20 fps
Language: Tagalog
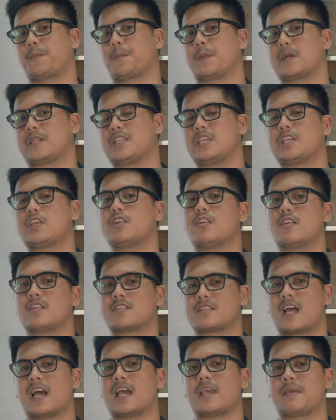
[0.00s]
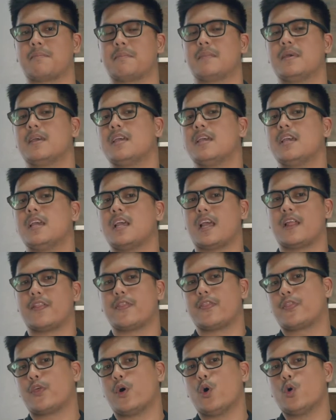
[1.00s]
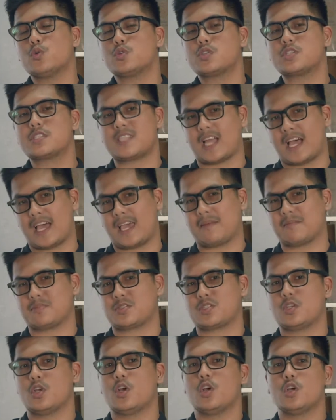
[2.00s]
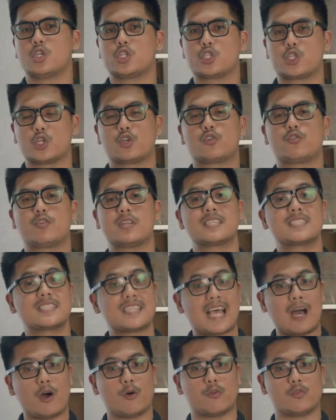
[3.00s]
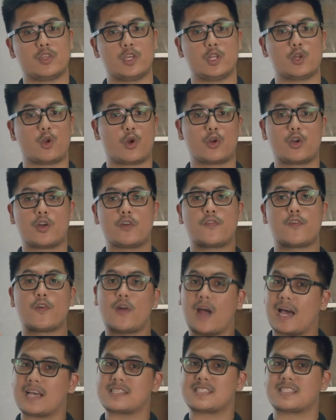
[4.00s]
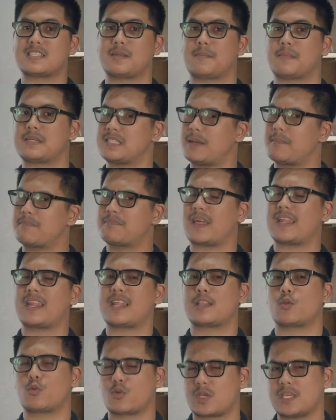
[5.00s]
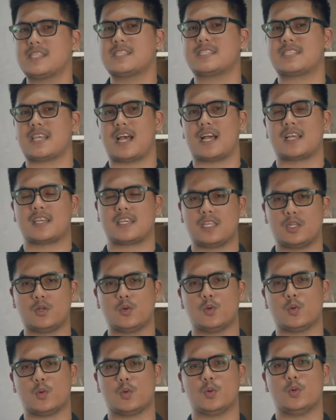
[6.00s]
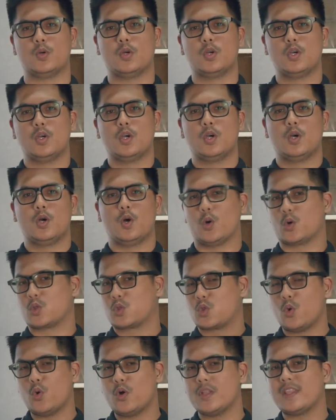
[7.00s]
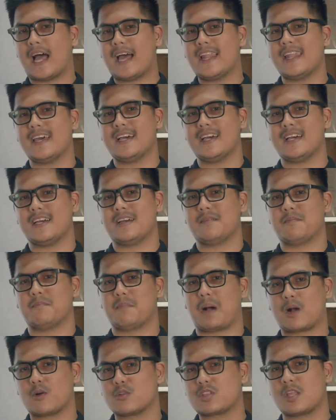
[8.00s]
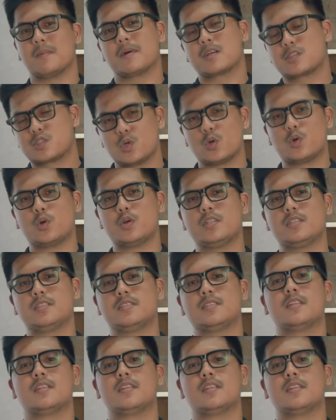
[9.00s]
a particular time. And those times should resound in order for us na masabta na to kinsa ang ginoo. Og tungod ana, bag-o ta magsugod